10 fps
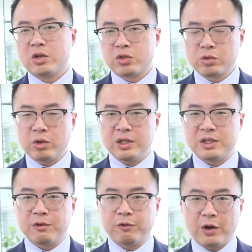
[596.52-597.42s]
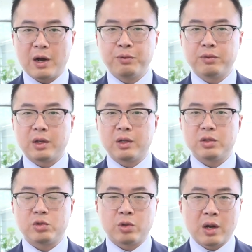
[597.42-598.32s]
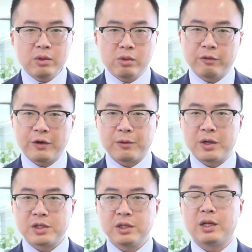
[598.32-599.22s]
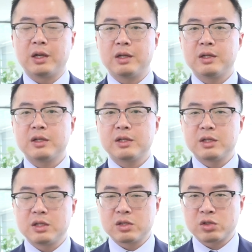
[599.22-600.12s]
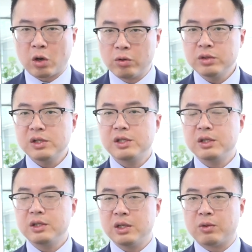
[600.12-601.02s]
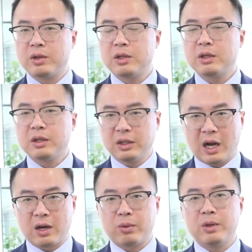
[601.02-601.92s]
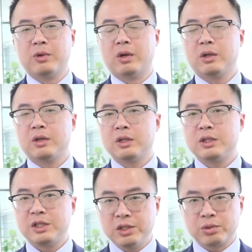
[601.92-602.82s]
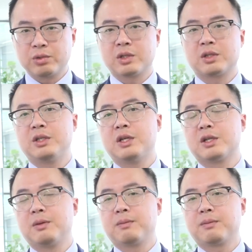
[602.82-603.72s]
中国已经发布了全国范围之内的重新一轮大规模基础设施建设。